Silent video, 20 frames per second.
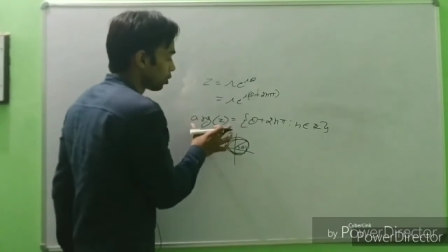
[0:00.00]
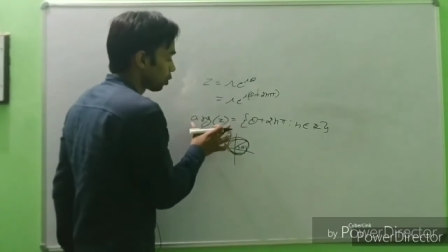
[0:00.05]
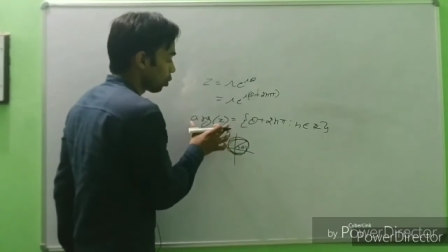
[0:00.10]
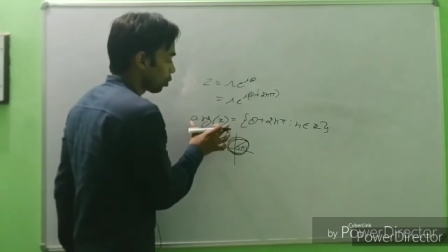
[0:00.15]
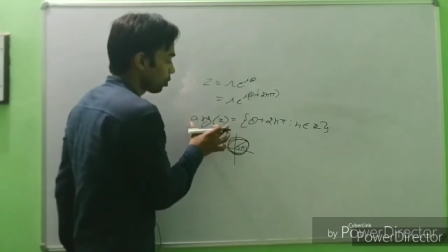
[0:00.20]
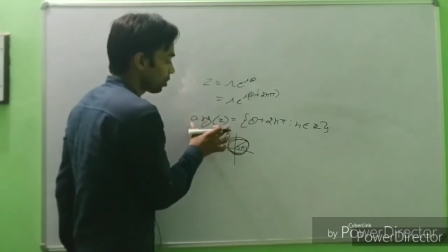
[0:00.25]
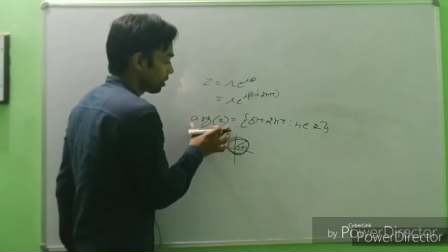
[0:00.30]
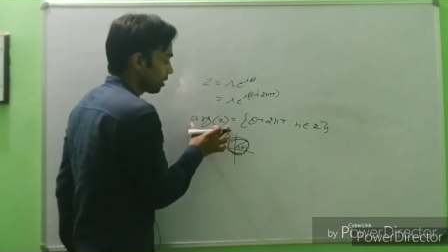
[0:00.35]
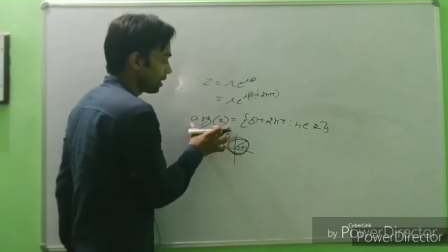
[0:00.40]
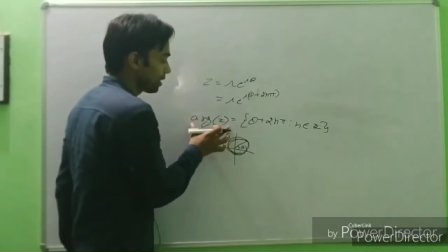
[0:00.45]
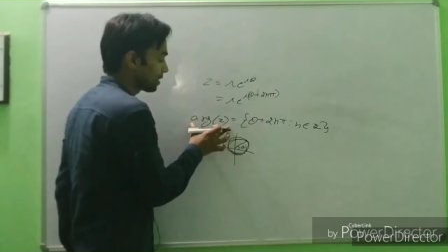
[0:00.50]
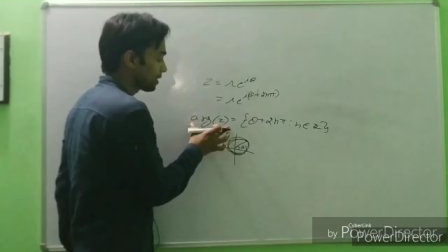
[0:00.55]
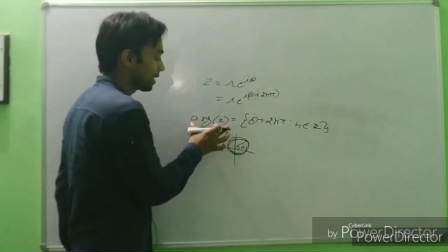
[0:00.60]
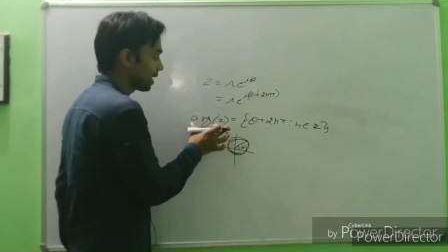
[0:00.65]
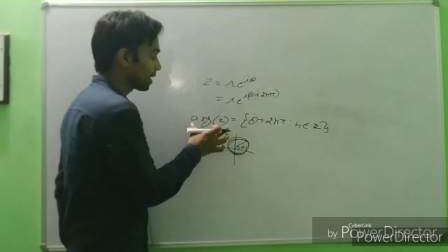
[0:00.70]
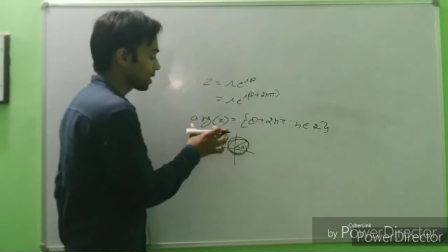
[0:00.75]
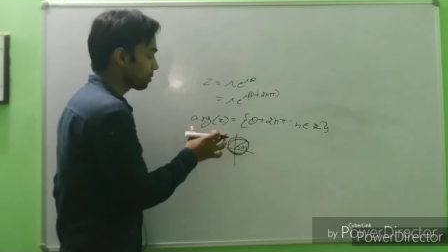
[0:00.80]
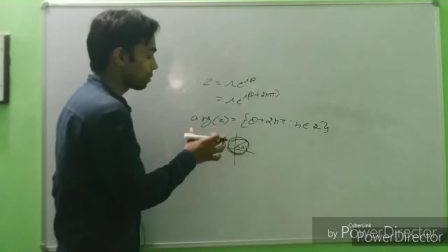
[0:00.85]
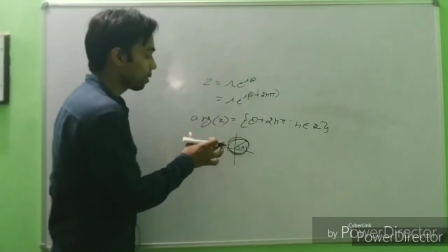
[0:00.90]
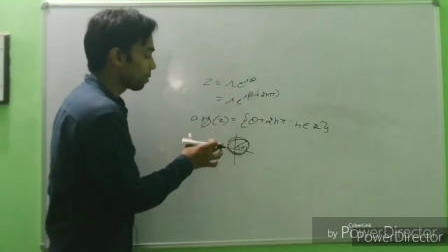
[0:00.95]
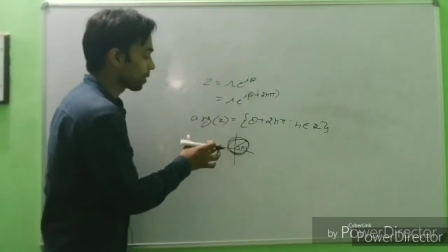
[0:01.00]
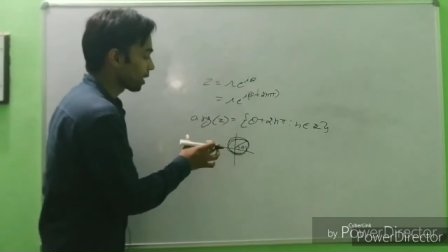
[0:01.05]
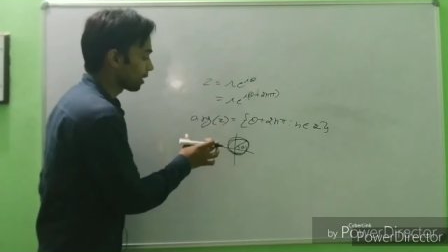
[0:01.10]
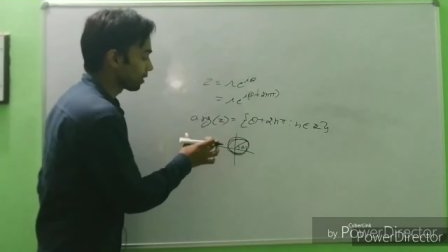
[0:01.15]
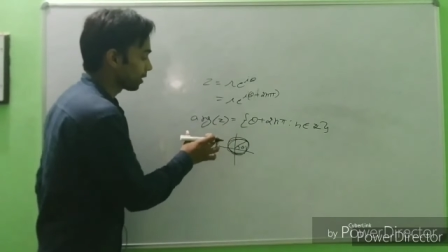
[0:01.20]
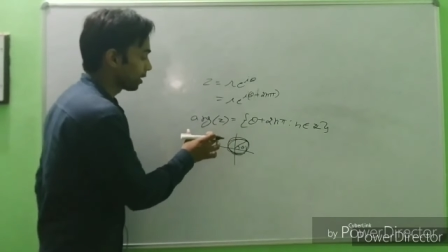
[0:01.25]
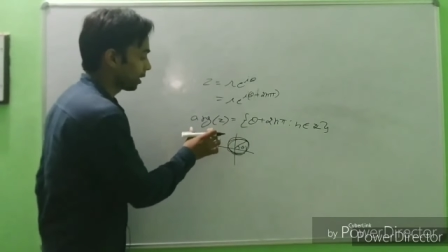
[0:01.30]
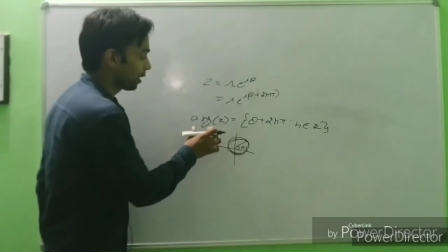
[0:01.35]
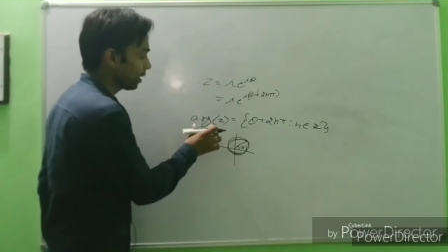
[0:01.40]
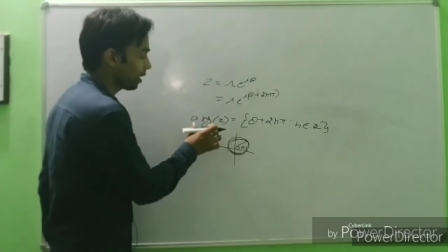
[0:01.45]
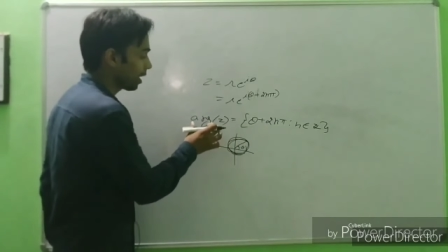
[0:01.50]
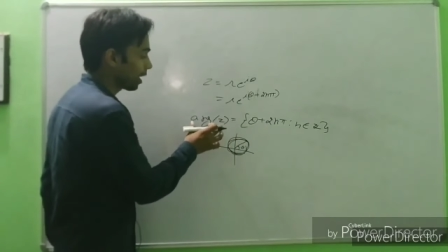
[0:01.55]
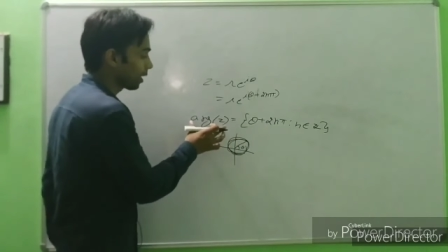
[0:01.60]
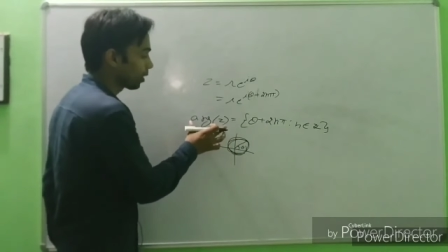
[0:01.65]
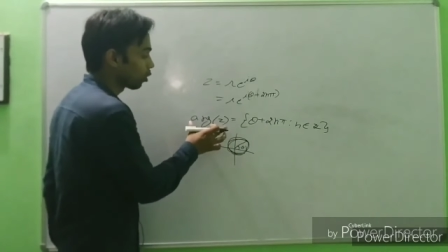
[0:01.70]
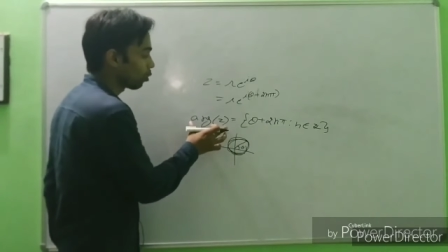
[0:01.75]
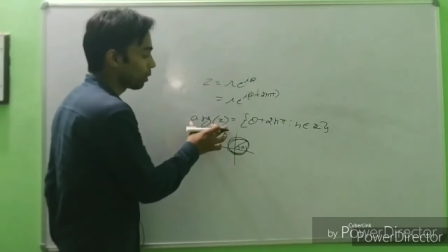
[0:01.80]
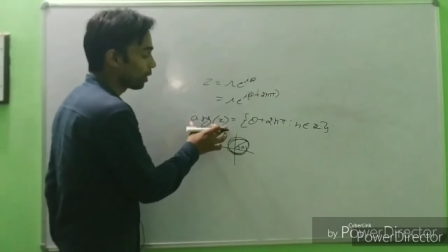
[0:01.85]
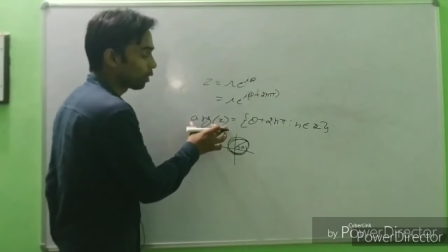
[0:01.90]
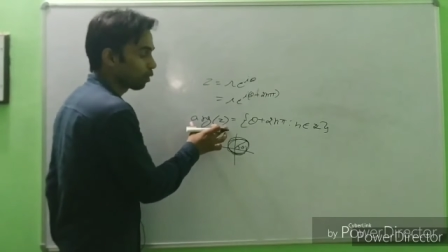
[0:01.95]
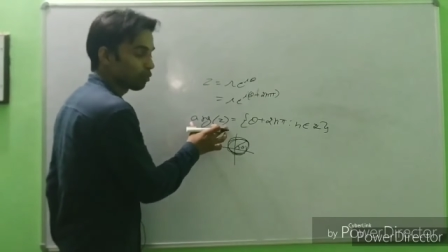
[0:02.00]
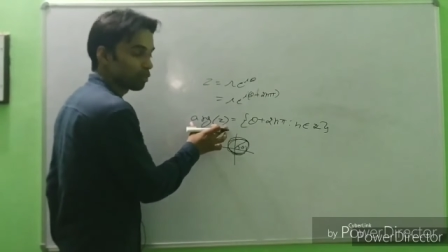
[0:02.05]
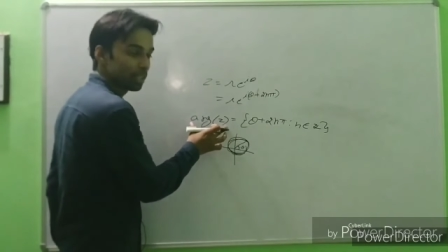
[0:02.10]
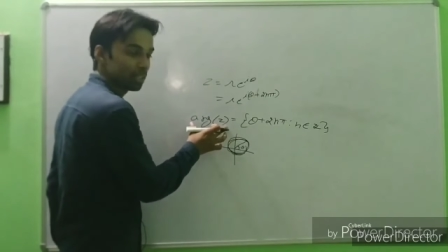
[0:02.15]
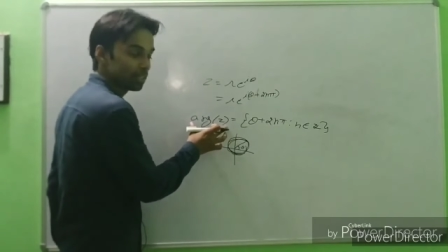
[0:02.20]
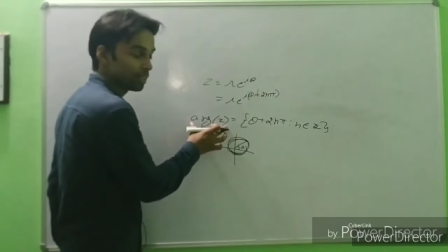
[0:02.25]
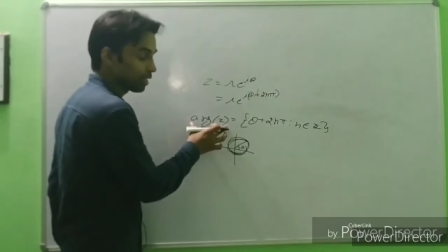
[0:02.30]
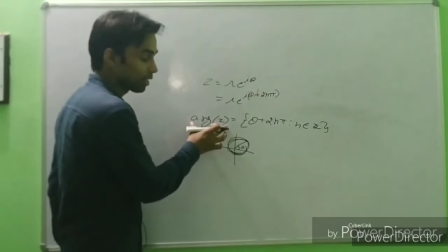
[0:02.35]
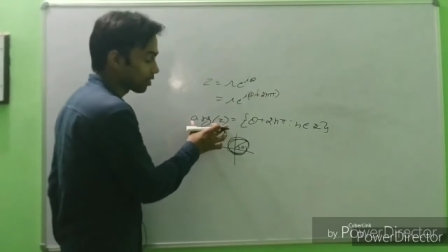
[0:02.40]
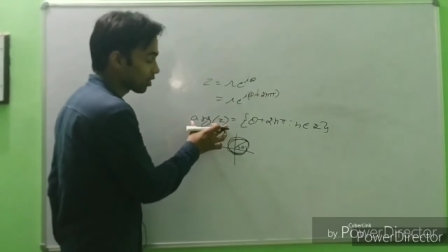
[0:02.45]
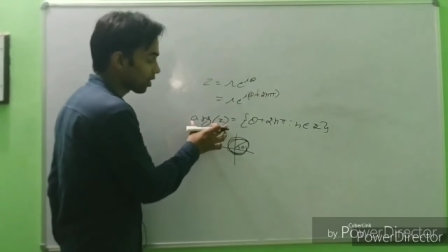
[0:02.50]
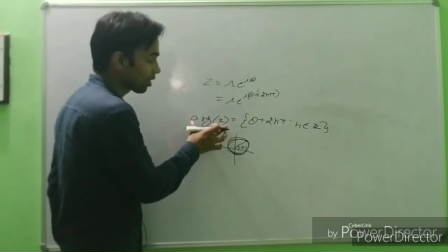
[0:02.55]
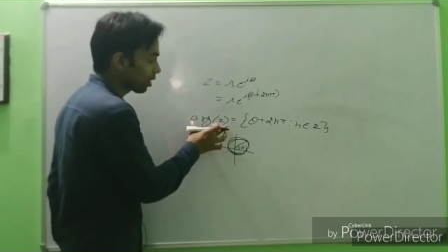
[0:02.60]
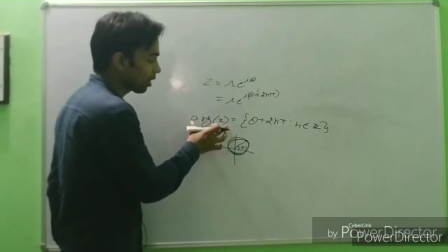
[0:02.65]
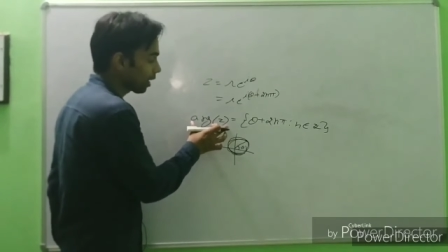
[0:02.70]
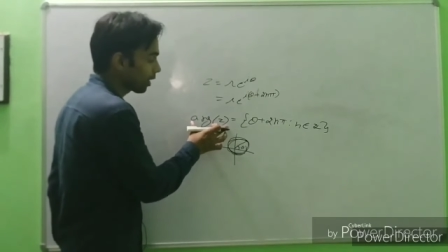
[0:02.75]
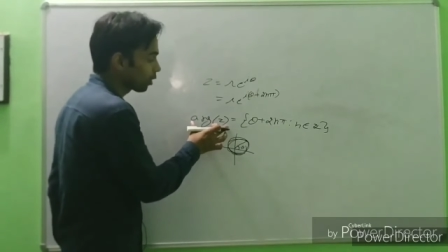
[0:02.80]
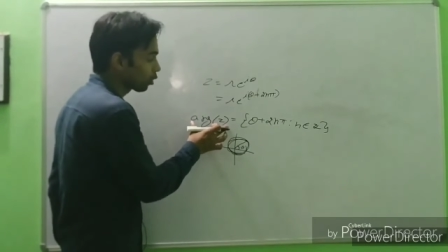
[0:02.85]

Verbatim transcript: तो इस केस में हम कहते हैं आर्ग्यूमेंट ऑफ जेड जनरल